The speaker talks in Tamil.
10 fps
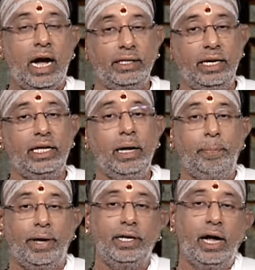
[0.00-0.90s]
அதிலேயே
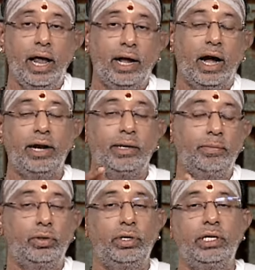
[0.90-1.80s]
பரிகார
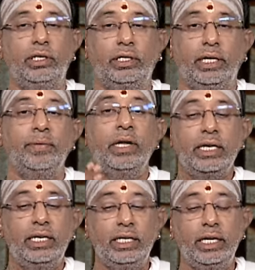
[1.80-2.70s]
காண்டம்னு ஒன்று இருக்கு
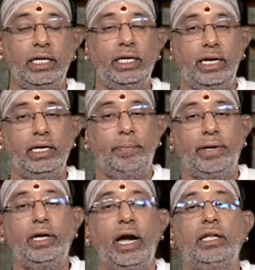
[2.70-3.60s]
நீங்கள் இன்ன இன்ன
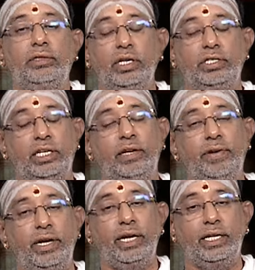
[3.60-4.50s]
பரிகாரத்தை செய்ய
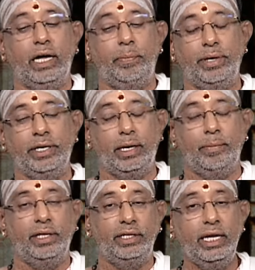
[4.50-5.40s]
வேண்டிய வேண்டியது அப்படிங்கிற
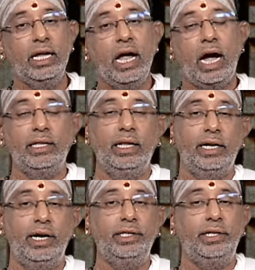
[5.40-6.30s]
மாதிரி அதில்
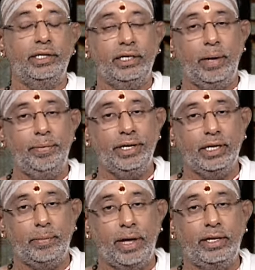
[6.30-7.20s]
எழுதியிருக்கு
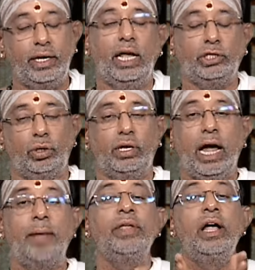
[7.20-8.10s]
அப்படிங்கிற மாதிரிலாம்
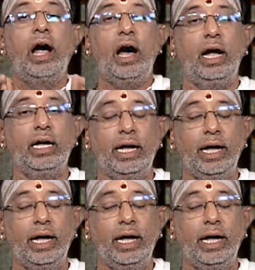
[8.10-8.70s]
சொல்கிறார் ஆக